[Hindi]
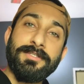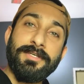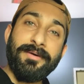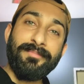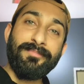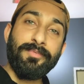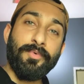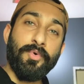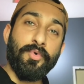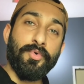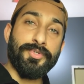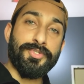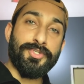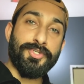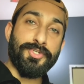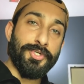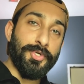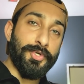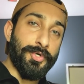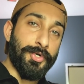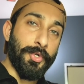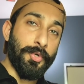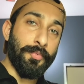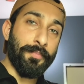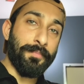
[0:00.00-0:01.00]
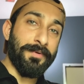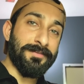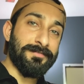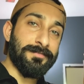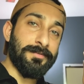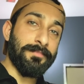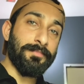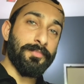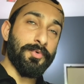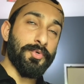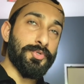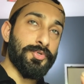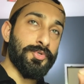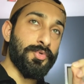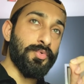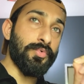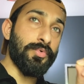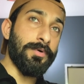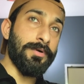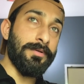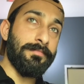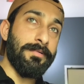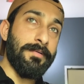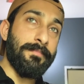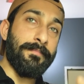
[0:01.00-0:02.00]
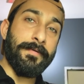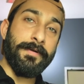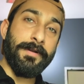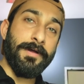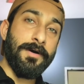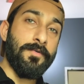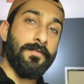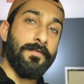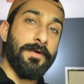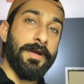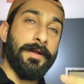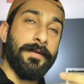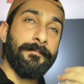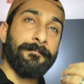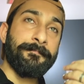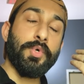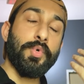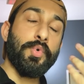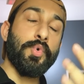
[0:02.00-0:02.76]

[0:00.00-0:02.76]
सब कुछ यूट्यूब पे सब कुछ गूगल पे पड़ा हुआ है